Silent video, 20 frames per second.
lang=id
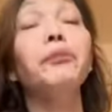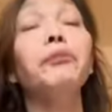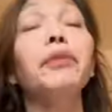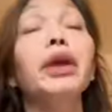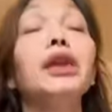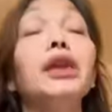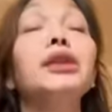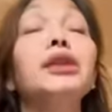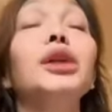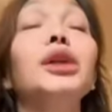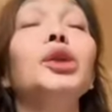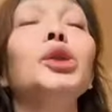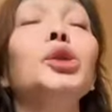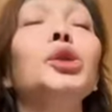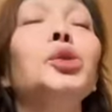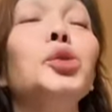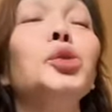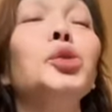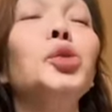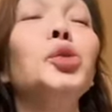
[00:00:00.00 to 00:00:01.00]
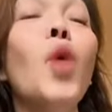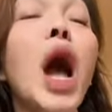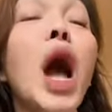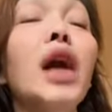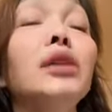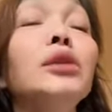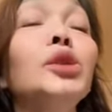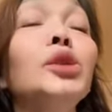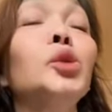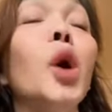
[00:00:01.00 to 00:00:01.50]
duluan,
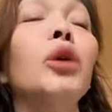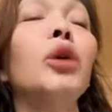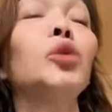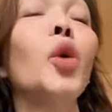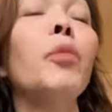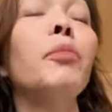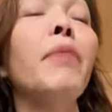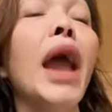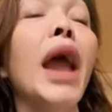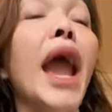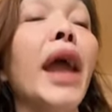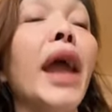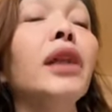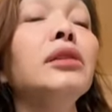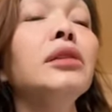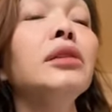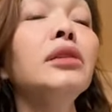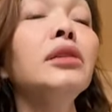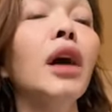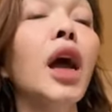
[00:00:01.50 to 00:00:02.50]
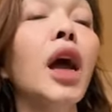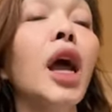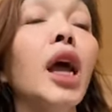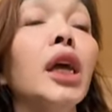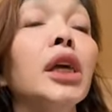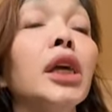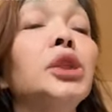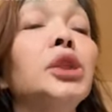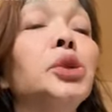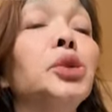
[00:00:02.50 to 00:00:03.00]
No Comment. Itu
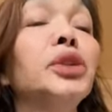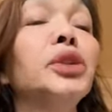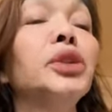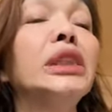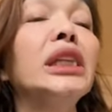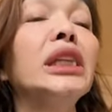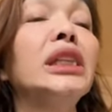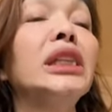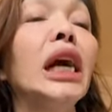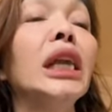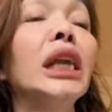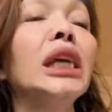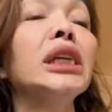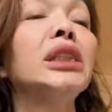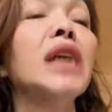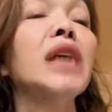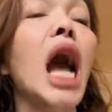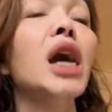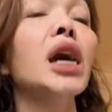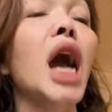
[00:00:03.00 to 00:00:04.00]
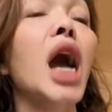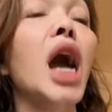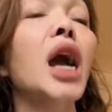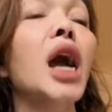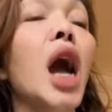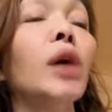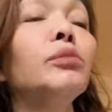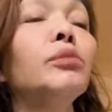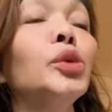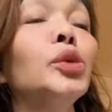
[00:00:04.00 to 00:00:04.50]
si
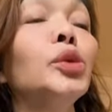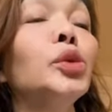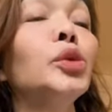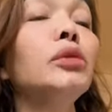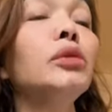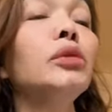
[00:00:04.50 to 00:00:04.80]
deritamu.